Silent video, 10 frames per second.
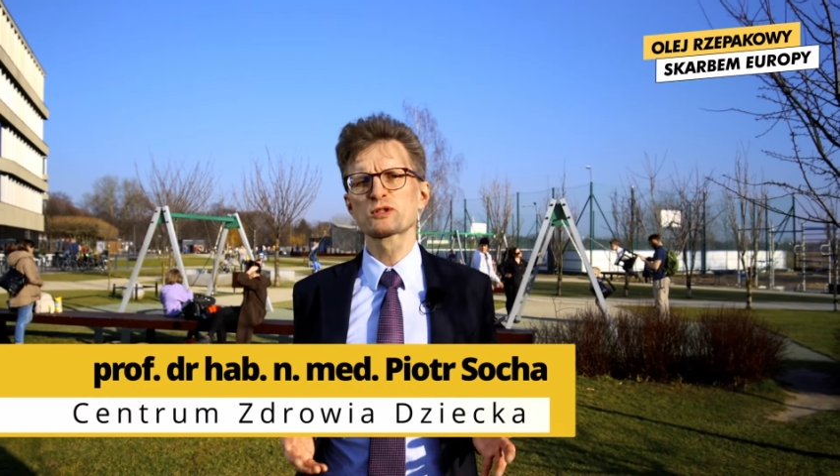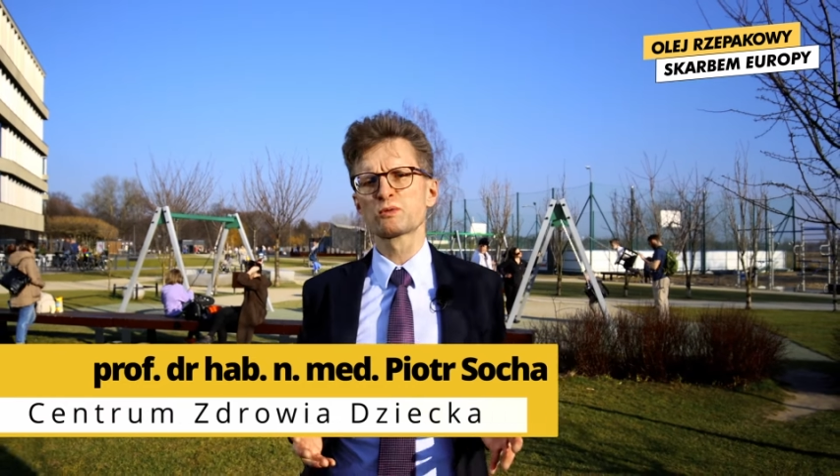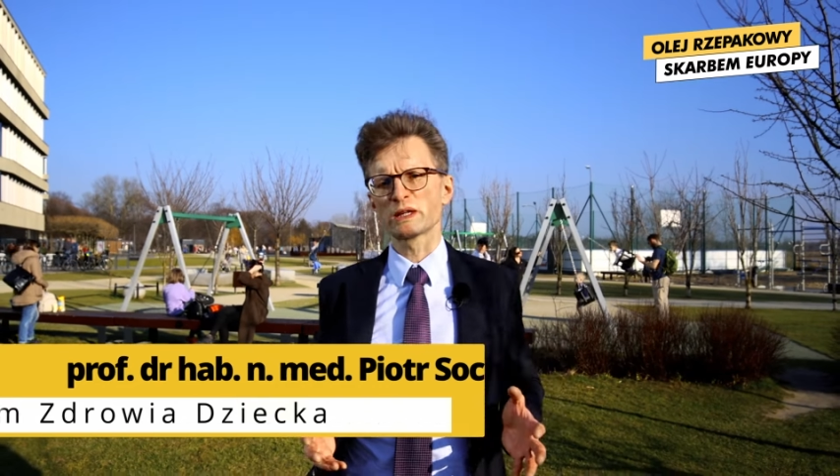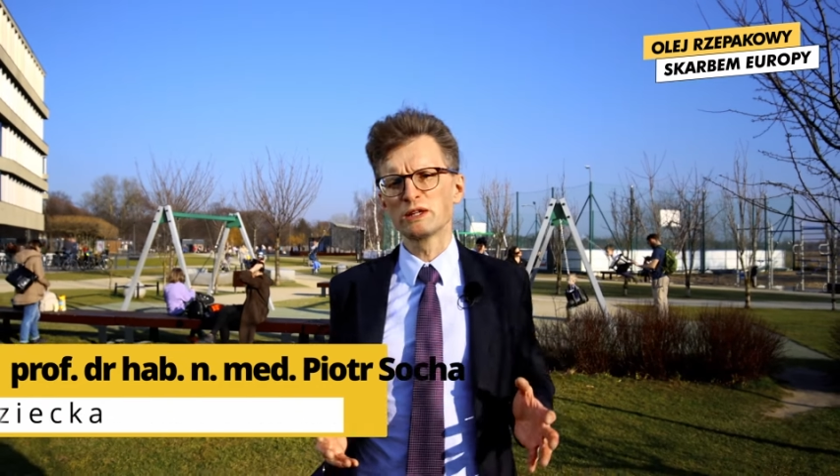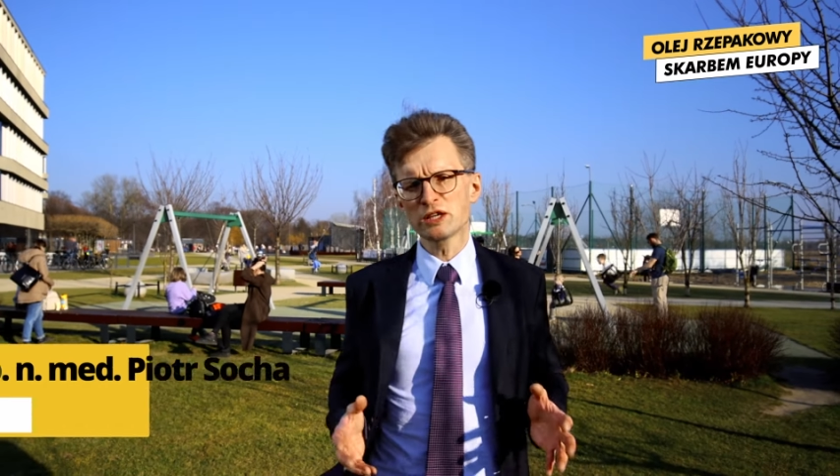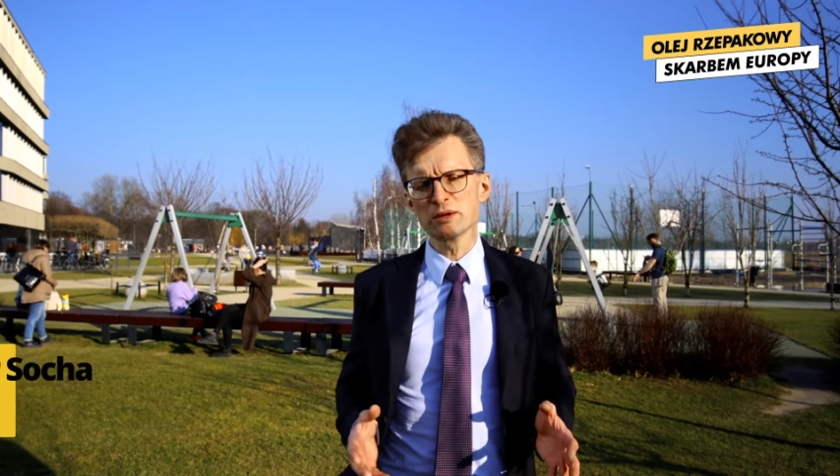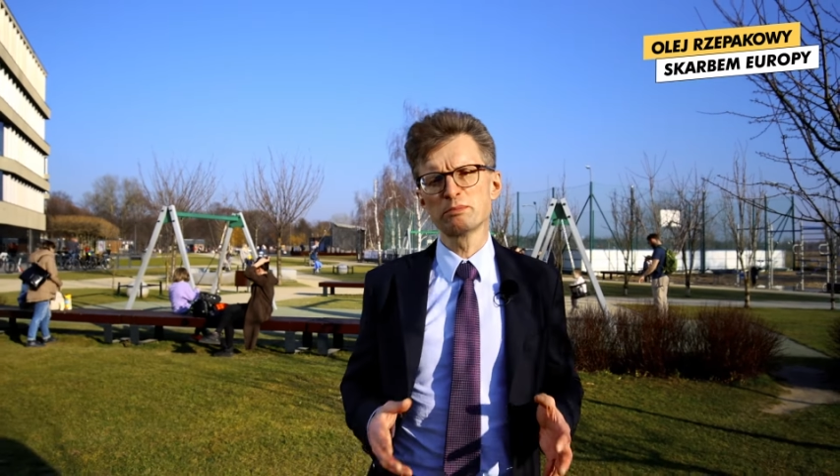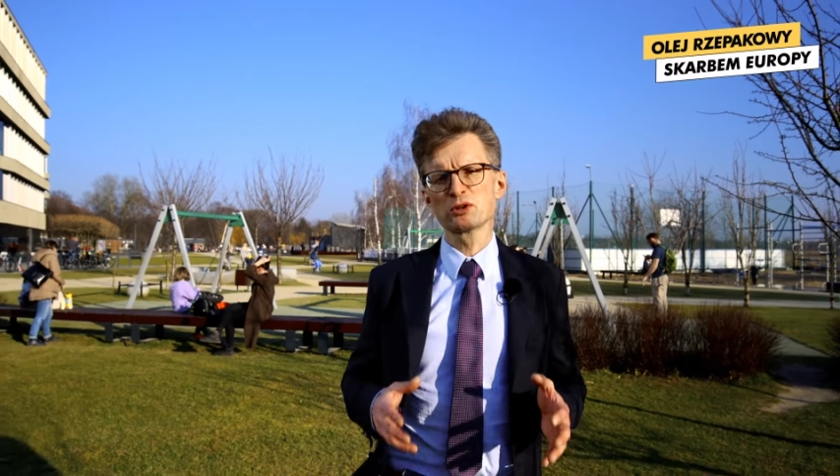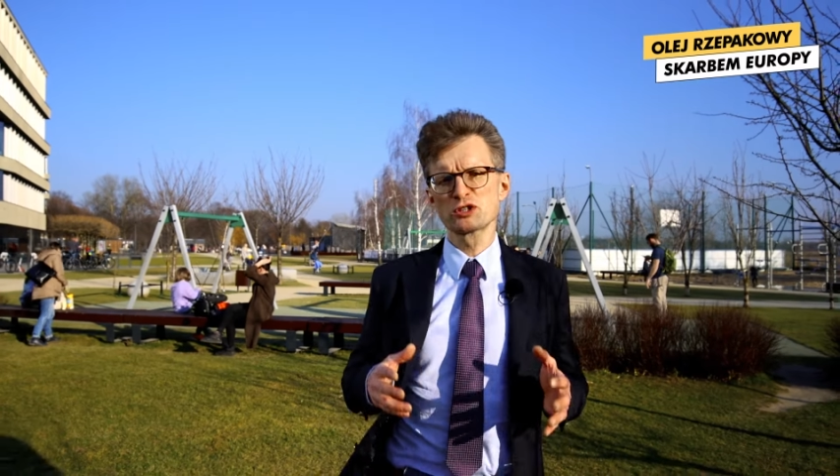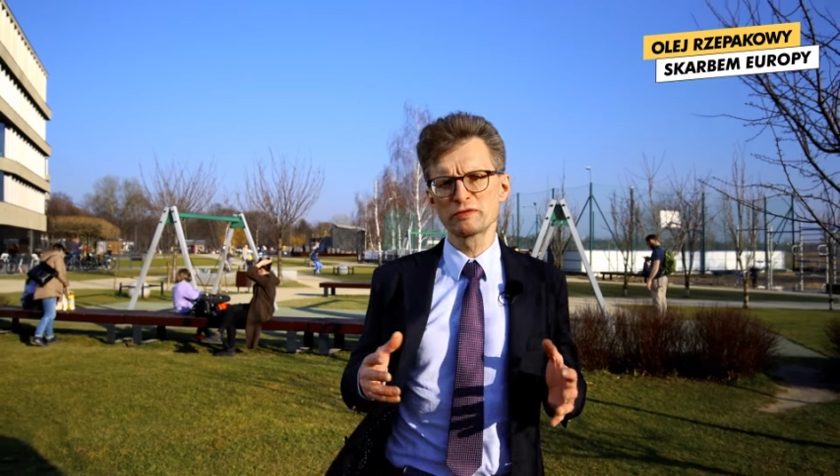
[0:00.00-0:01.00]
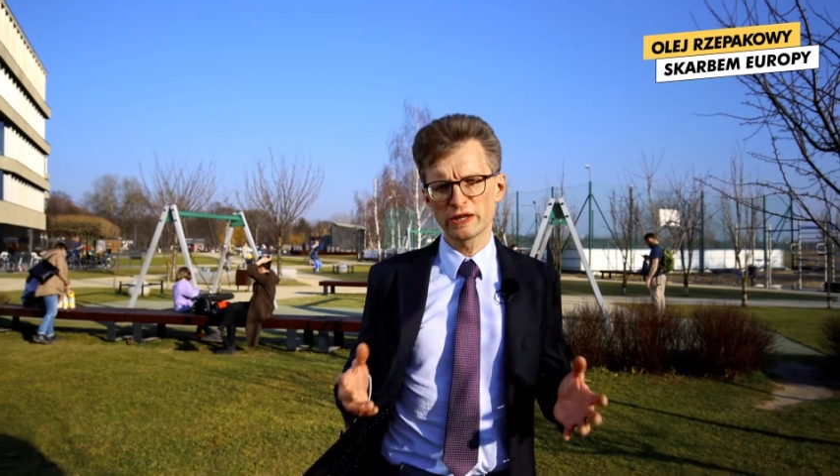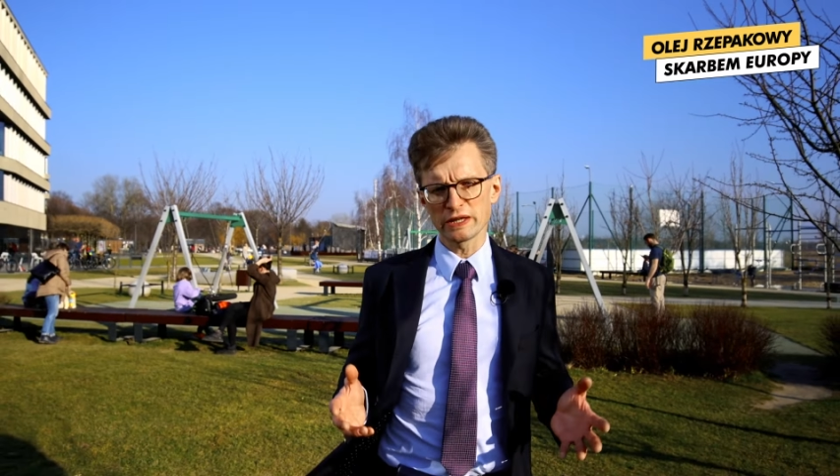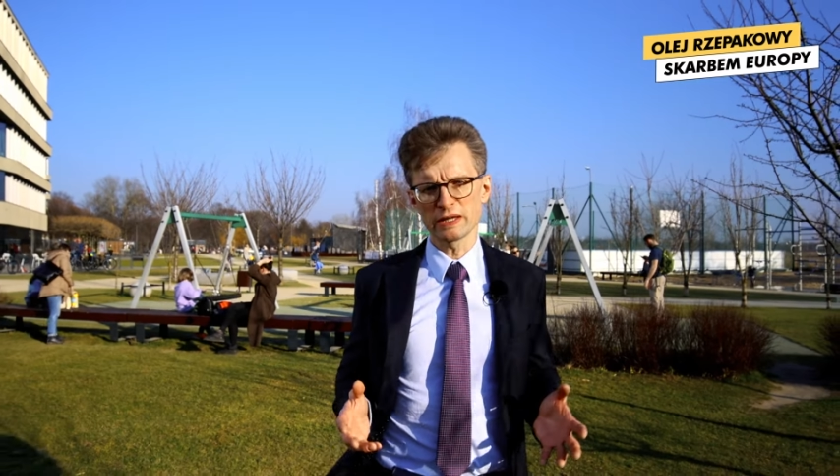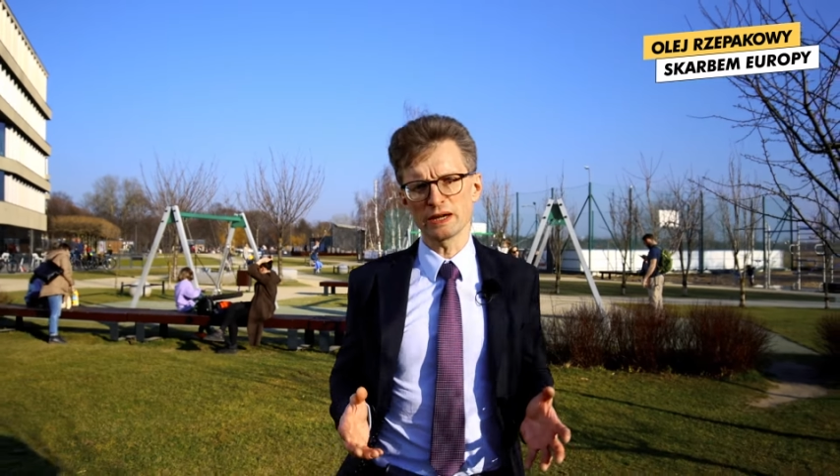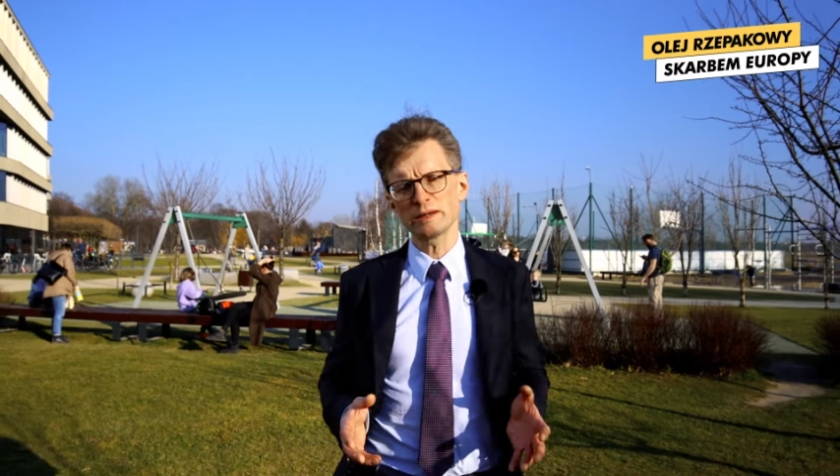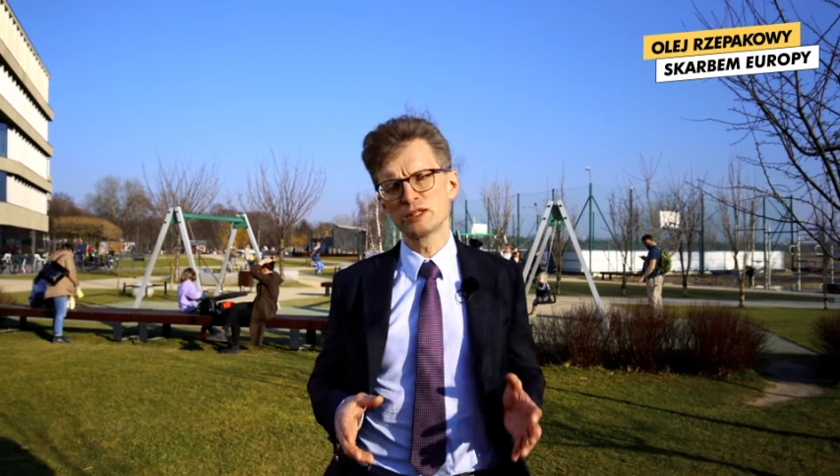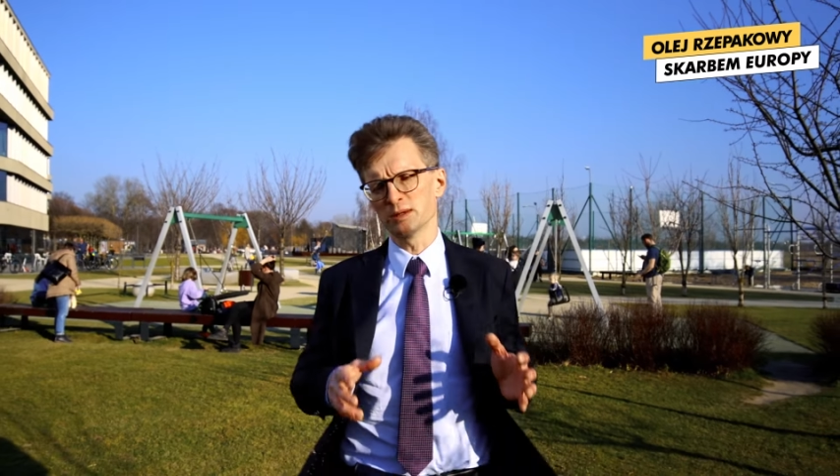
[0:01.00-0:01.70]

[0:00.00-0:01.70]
składnikiem pożywienia